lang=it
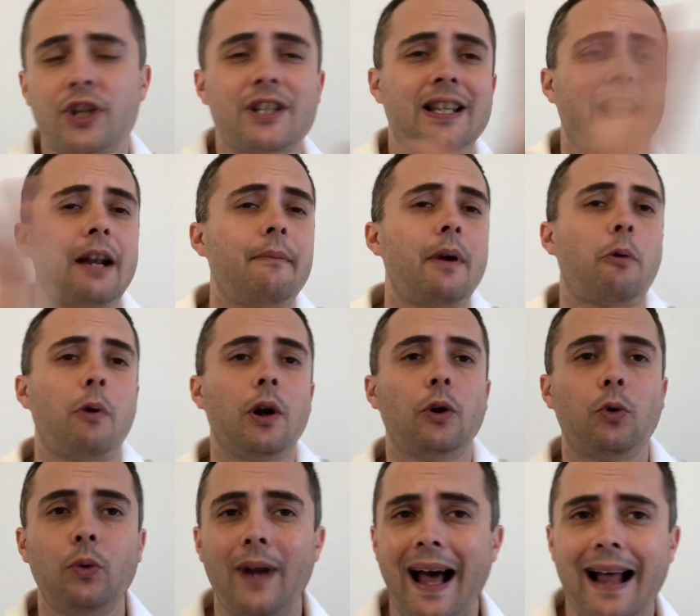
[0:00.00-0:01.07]
ci sarebbe
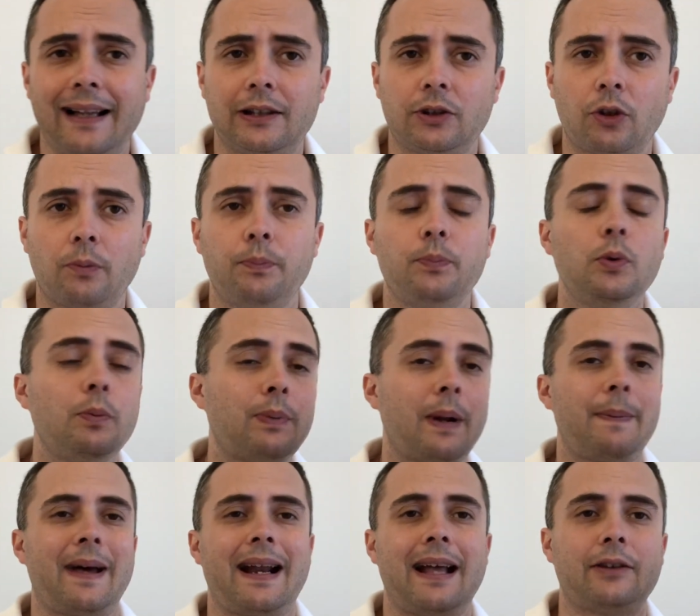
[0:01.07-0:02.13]
qualcun altro, più
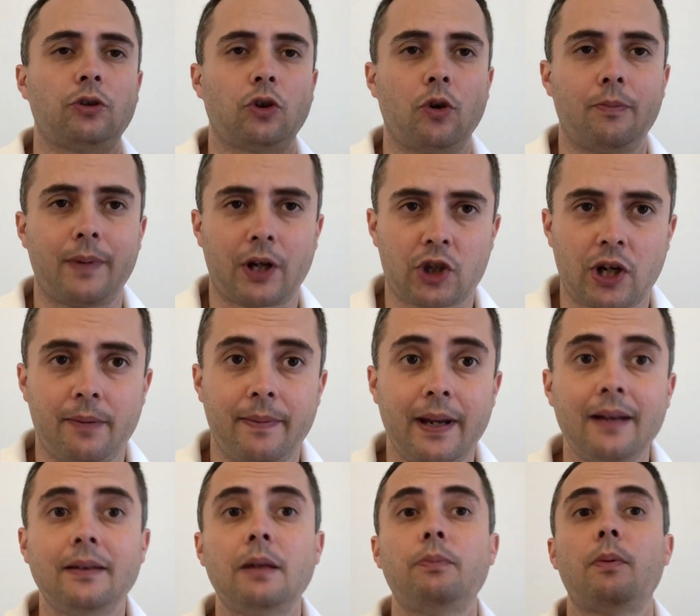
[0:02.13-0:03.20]
preparato
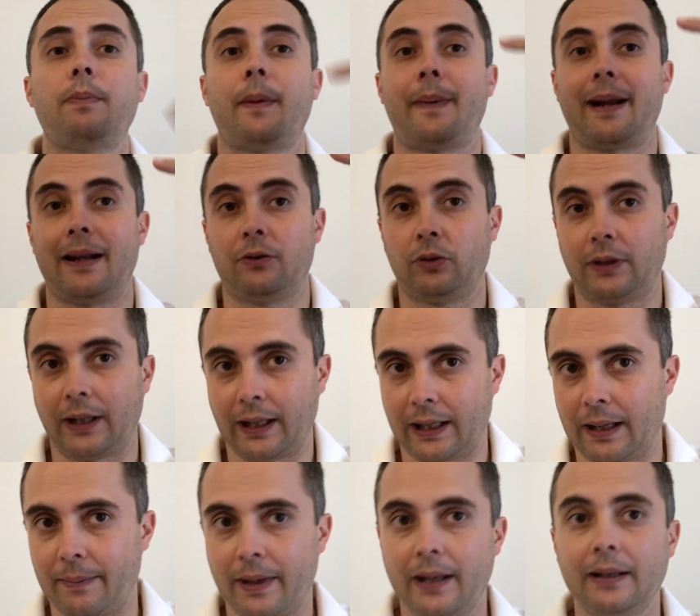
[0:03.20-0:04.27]
commercialmente, più preparato
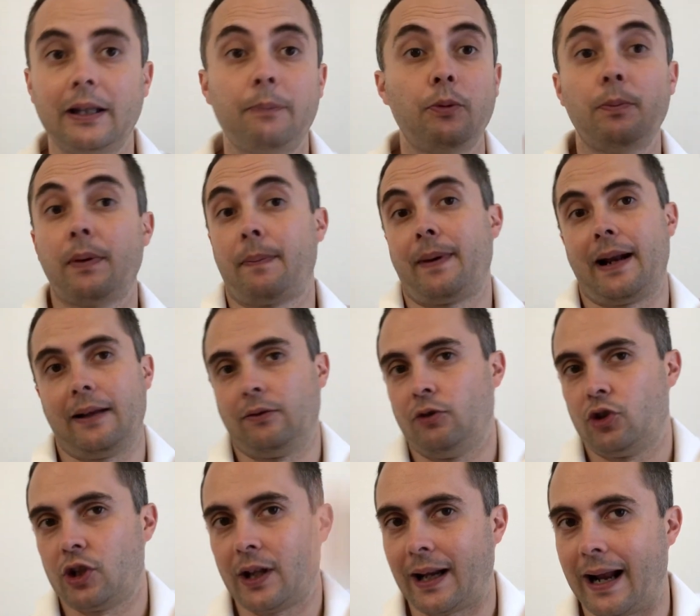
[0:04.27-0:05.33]
tecnicamente, più preparato
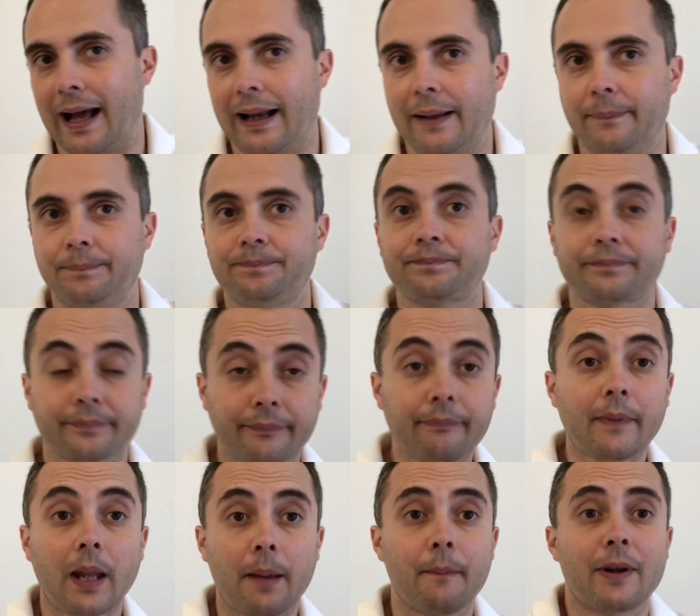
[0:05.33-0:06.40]
in generale,
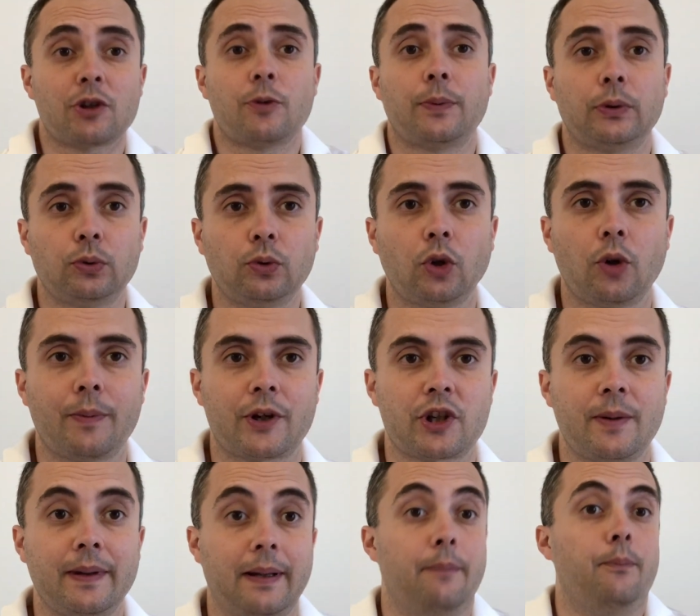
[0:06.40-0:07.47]
ma soprattutto
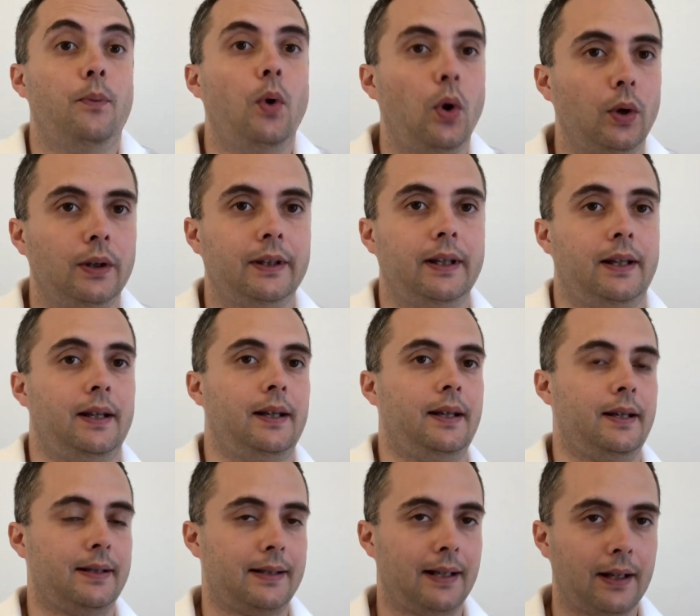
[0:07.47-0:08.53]
commercialmente molti
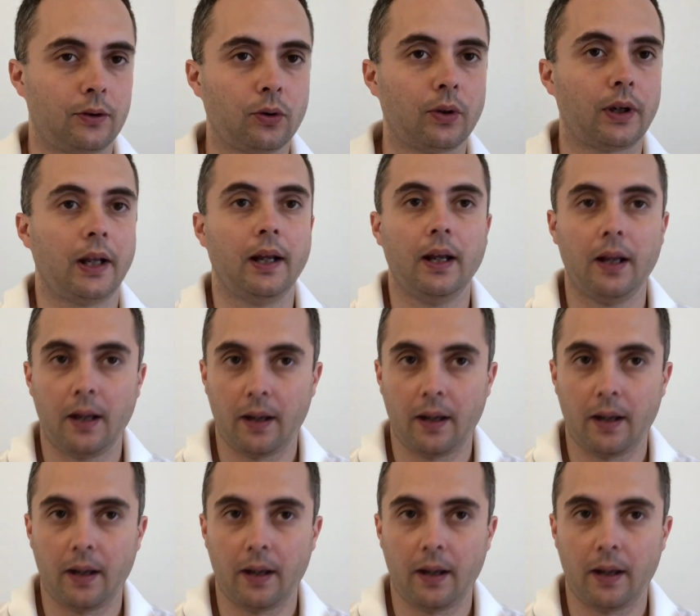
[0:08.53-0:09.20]
installatori